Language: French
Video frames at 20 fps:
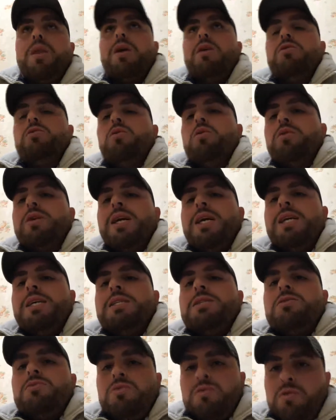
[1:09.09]
de créer
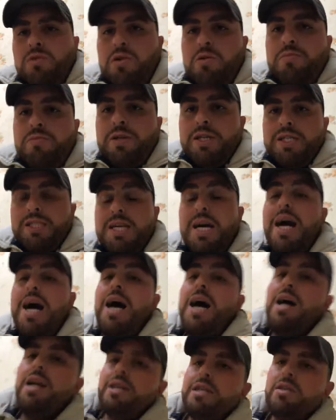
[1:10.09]
son entreprise
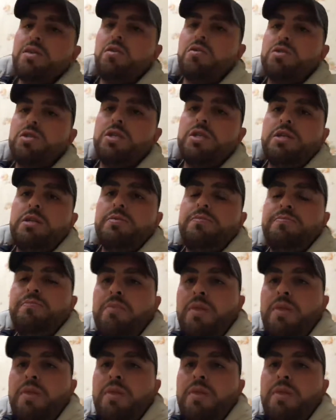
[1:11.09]
à l'étranger.